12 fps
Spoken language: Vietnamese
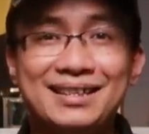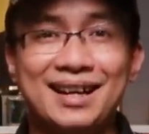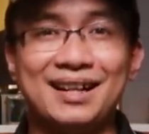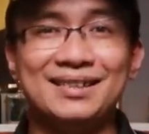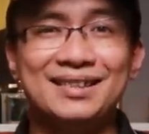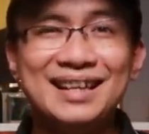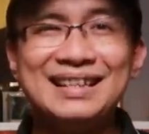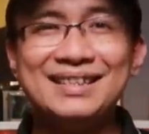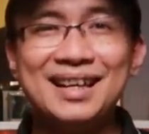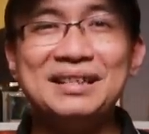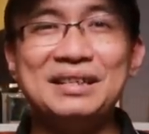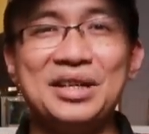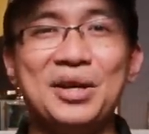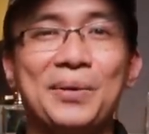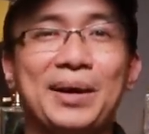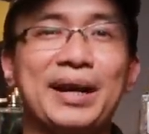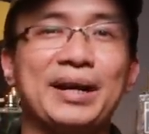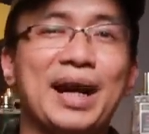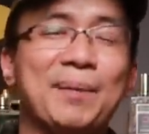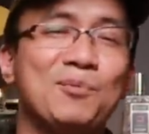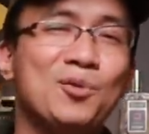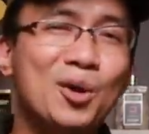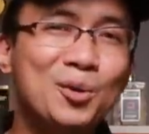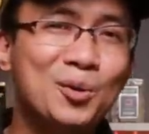rằng rất rất nhiều các anh em
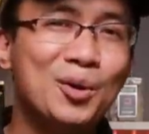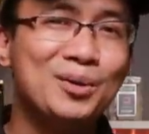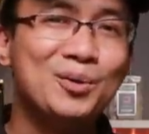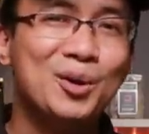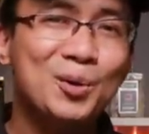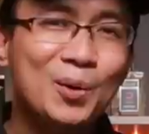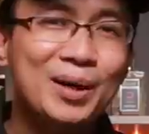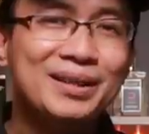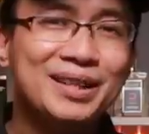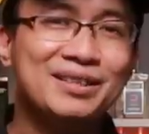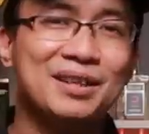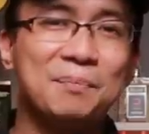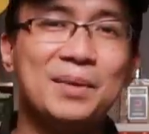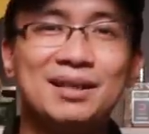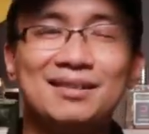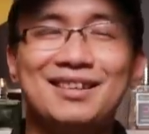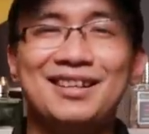luôn luôn luôn luôn thích được biết